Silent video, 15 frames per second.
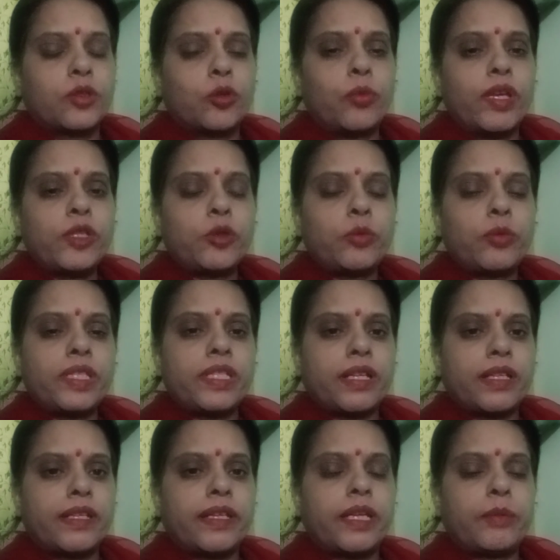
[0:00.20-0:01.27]
सुबह सुबह
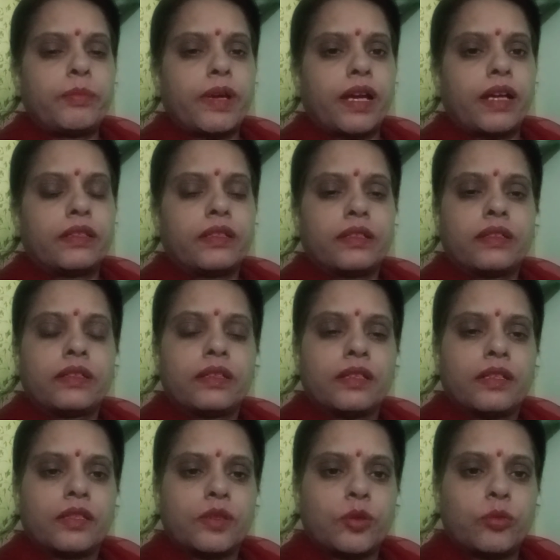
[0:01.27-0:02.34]
जगने के बाद
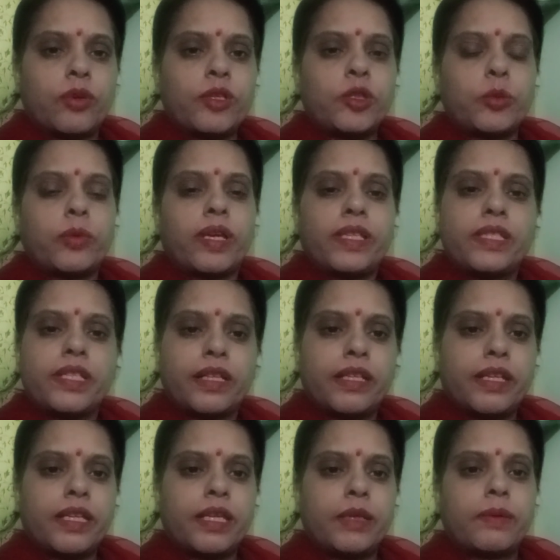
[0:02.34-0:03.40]
सुबह सुबह
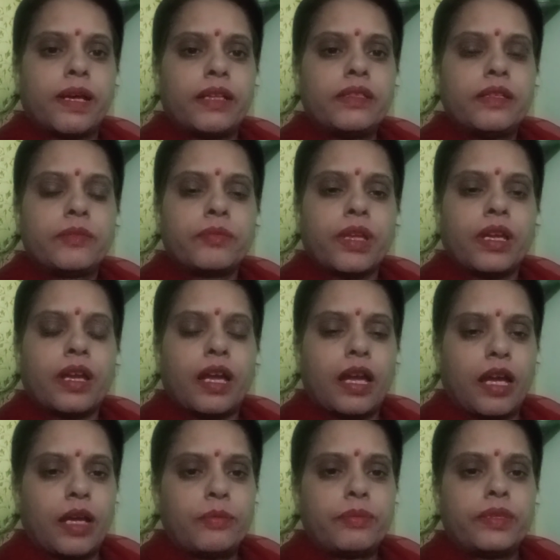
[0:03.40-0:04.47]
जगने के बाद
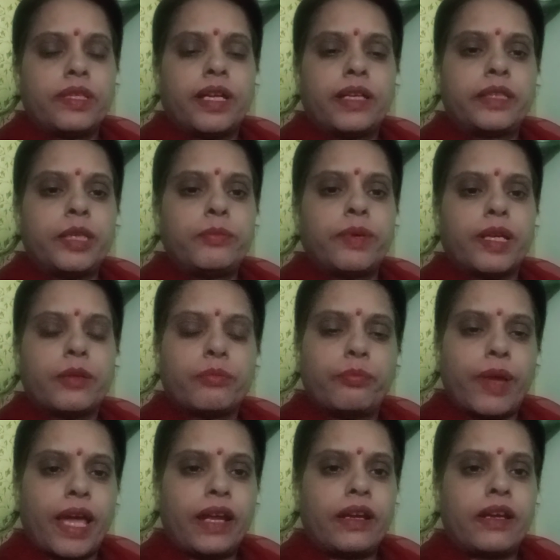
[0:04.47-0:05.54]
आप धरती पर
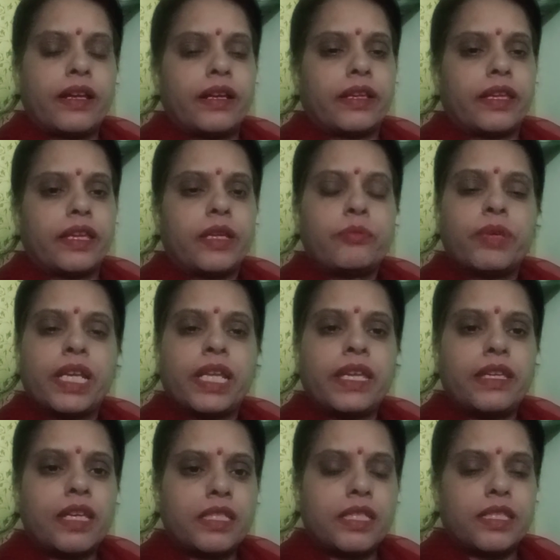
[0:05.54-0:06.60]
पैर ना रखें बल्कि
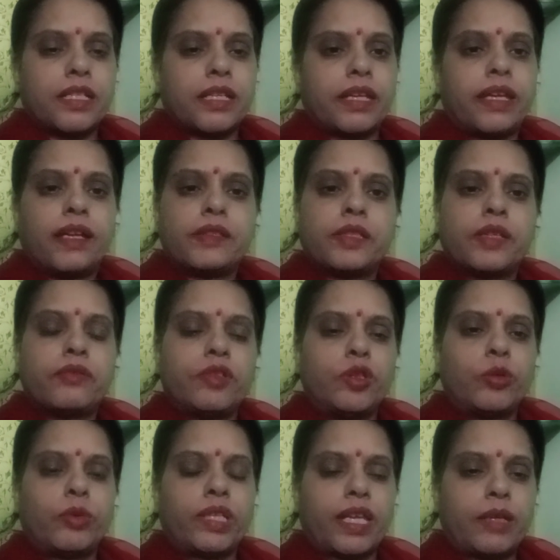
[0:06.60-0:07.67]
ये चीज़ रखें आज के
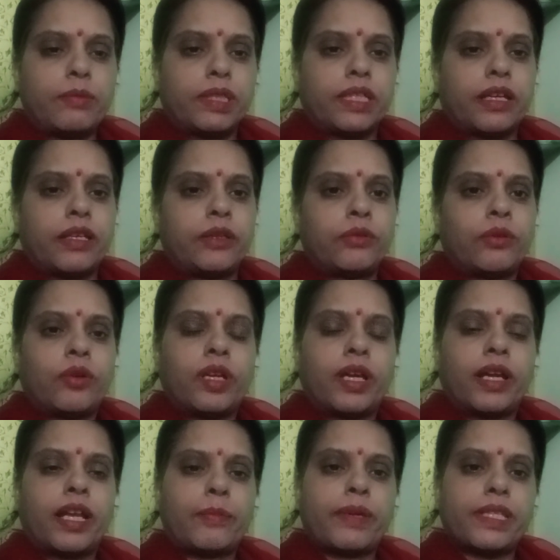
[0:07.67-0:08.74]
वीडियो में यही बता रही हूँ और
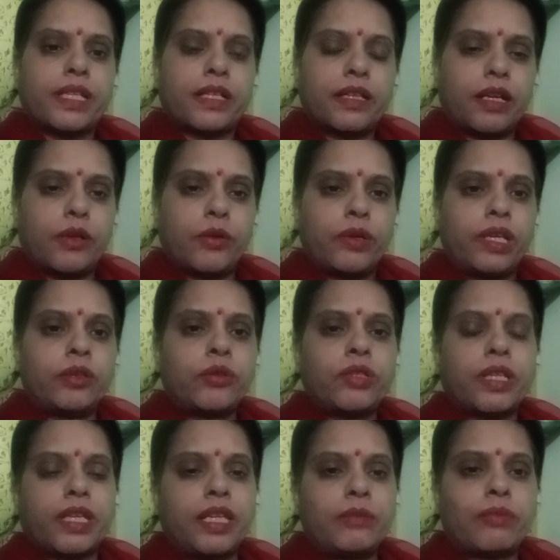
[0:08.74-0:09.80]
अगर आप ऐसा कर लोगे ना तो
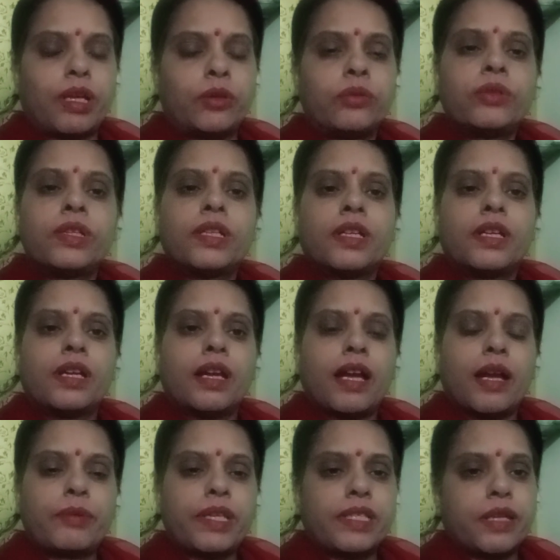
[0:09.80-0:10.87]
यकीन मानो
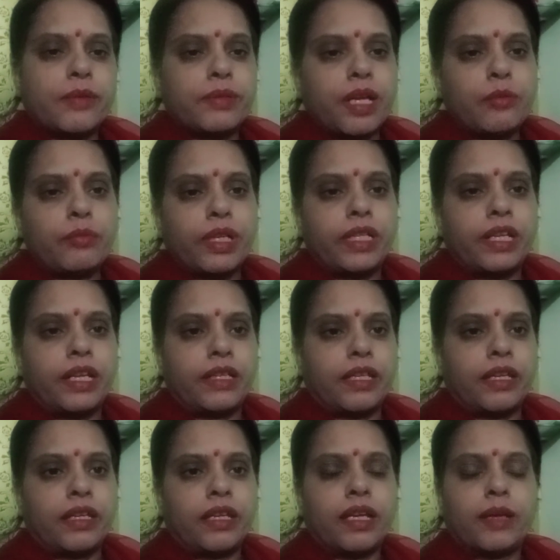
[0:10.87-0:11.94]
आपके सब काम बनने
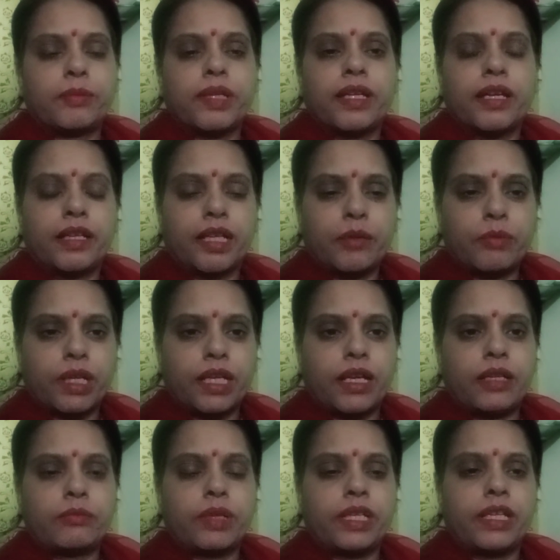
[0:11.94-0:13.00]
लगेंगे आपका घर का
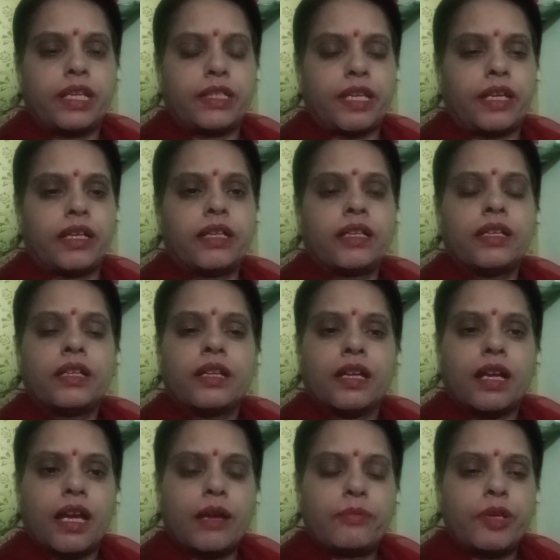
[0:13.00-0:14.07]
मकान बनने लगेगा
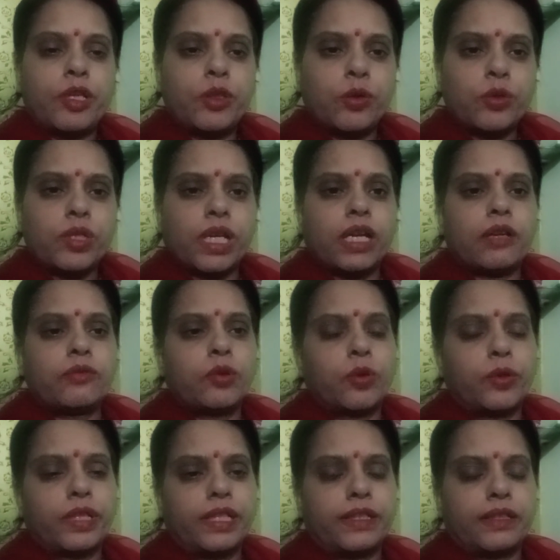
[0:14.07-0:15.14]
आपने जो चाहा वो
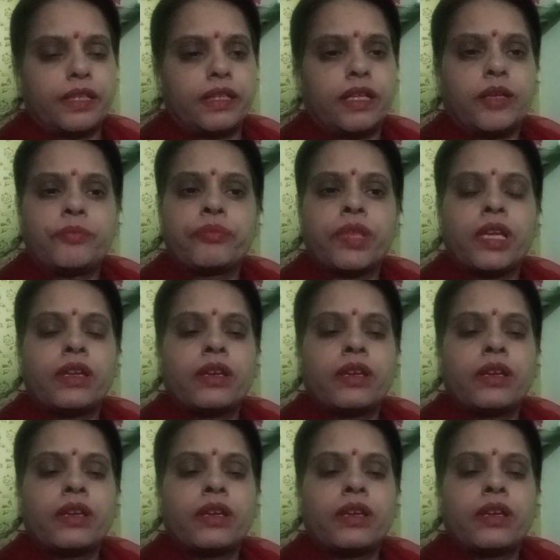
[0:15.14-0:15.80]
होने लगेगा